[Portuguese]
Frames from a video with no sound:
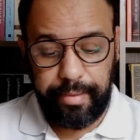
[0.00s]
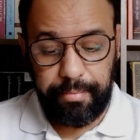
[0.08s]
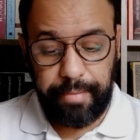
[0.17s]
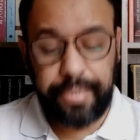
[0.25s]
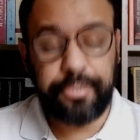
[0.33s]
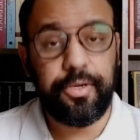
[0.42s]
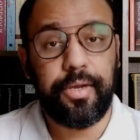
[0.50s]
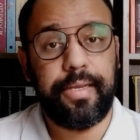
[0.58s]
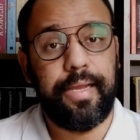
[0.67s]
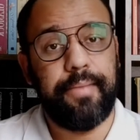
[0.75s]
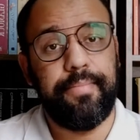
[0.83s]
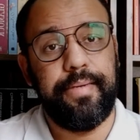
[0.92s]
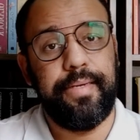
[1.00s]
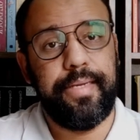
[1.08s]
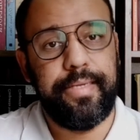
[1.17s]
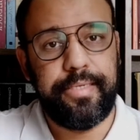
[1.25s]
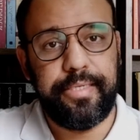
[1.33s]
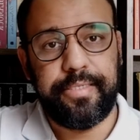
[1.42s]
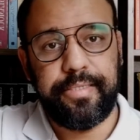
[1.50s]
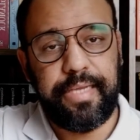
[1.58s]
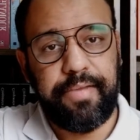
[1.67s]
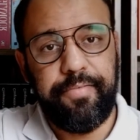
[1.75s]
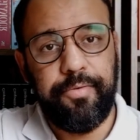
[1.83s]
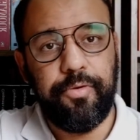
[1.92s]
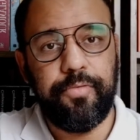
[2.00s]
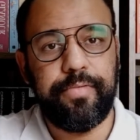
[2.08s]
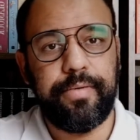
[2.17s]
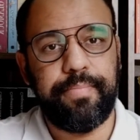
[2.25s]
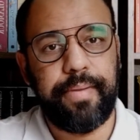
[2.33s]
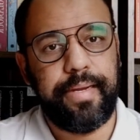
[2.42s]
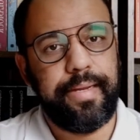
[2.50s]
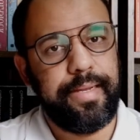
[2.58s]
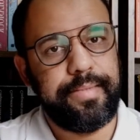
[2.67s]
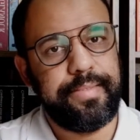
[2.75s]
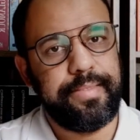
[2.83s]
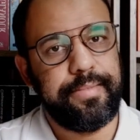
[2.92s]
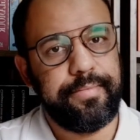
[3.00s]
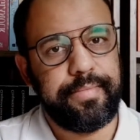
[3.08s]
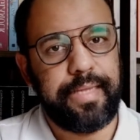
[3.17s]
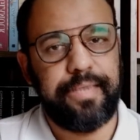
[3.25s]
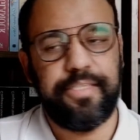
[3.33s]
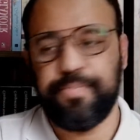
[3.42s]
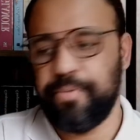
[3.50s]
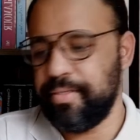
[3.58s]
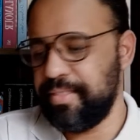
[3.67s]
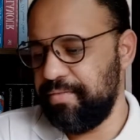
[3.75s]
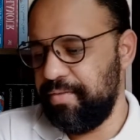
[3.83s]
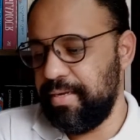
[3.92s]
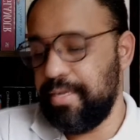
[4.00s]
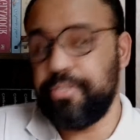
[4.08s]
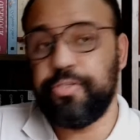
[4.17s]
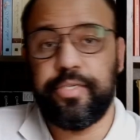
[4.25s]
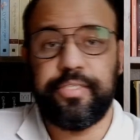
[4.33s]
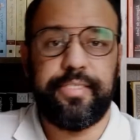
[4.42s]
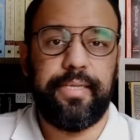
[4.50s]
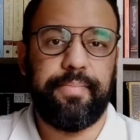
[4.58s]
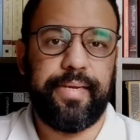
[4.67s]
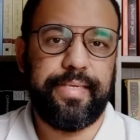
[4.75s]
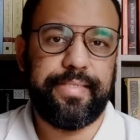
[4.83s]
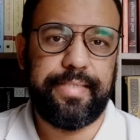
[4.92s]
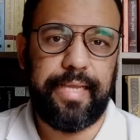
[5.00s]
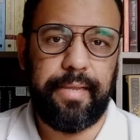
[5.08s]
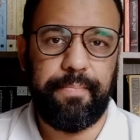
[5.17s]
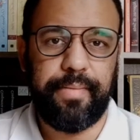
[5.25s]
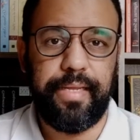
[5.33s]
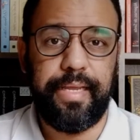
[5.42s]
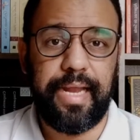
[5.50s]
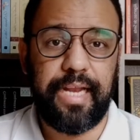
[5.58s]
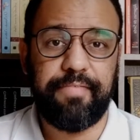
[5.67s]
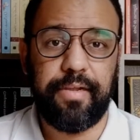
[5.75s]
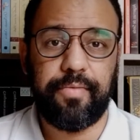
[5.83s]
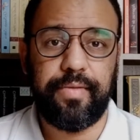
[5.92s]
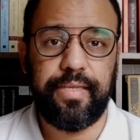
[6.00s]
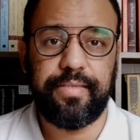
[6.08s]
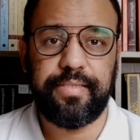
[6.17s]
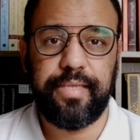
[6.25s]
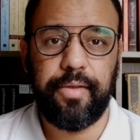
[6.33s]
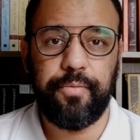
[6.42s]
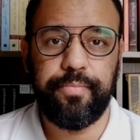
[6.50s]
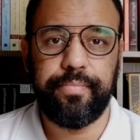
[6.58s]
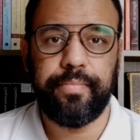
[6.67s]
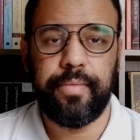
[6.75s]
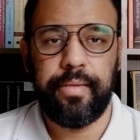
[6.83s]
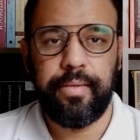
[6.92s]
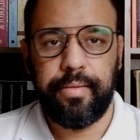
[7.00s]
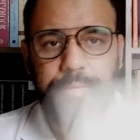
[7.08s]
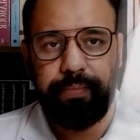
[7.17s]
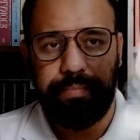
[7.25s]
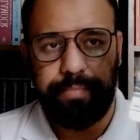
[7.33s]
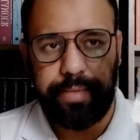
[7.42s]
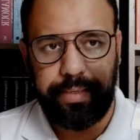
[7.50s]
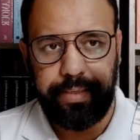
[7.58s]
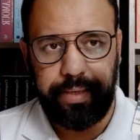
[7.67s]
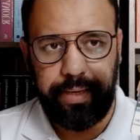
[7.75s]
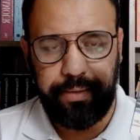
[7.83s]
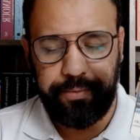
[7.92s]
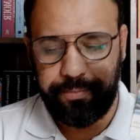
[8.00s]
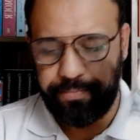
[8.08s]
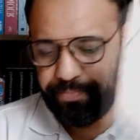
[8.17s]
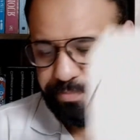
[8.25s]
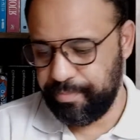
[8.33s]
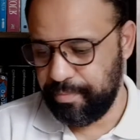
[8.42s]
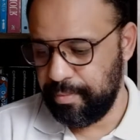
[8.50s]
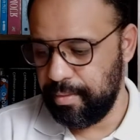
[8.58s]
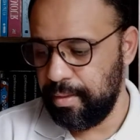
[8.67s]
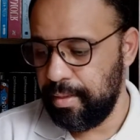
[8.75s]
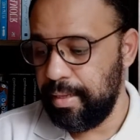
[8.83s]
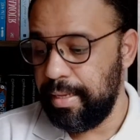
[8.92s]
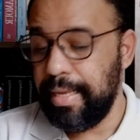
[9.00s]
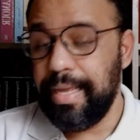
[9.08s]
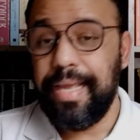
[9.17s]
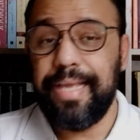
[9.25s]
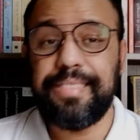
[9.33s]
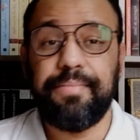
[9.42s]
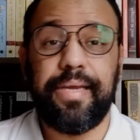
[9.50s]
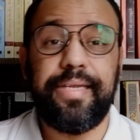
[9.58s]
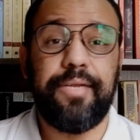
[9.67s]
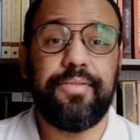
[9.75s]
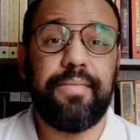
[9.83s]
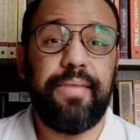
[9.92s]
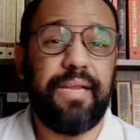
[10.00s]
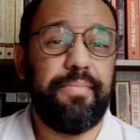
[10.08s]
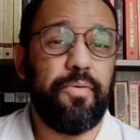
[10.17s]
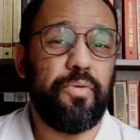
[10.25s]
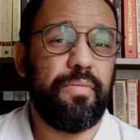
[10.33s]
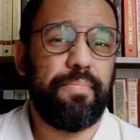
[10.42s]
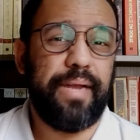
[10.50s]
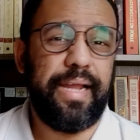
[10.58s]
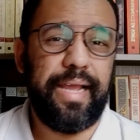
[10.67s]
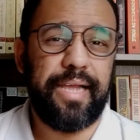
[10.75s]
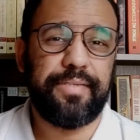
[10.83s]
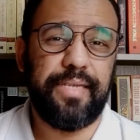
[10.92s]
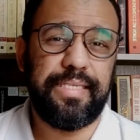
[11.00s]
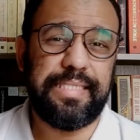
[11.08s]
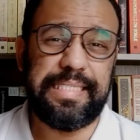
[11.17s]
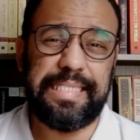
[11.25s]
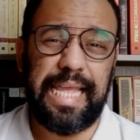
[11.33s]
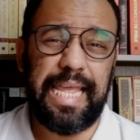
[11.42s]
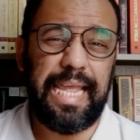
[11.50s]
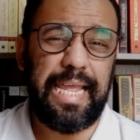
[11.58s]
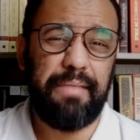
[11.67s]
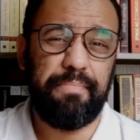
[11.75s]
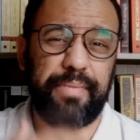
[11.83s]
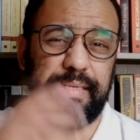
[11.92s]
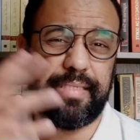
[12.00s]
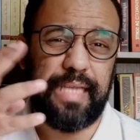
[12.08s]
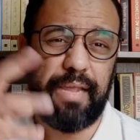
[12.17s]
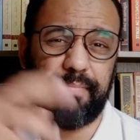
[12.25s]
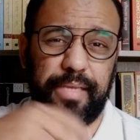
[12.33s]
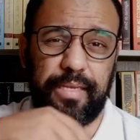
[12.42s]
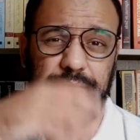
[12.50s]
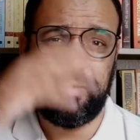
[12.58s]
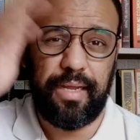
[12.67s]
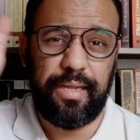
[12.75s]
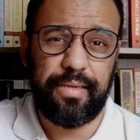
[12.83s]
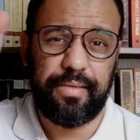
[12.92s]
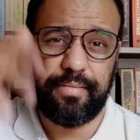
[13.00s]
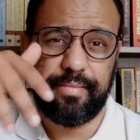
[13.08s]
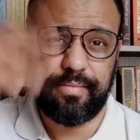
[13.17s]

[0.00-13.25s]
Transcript: Mas só que a mãe, que é viúva, parece que não está disposta a ficar sozinha para sempre. E ela vai conhecer um marinheiro. Esse marinheiro também é meio complexo, ele sempre, sempre, né?